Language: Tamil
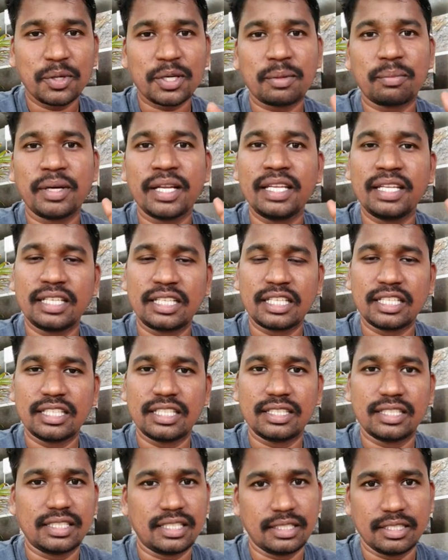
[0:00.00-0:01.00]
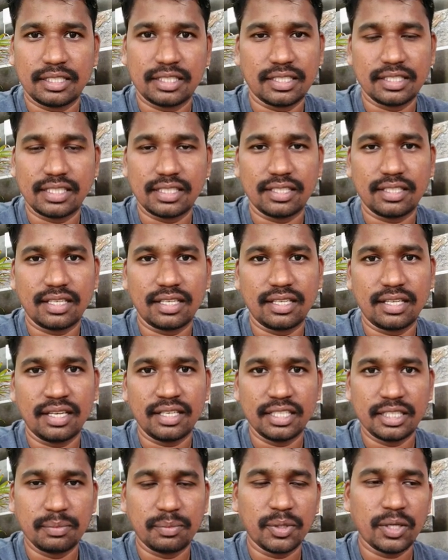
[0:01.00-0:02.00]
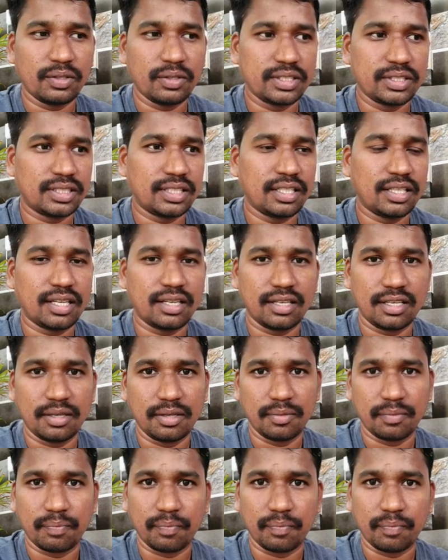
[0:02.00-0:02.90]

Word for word: போடுற மாதிரி இருக்குது நான் இது போல் வந்துட்டு நான்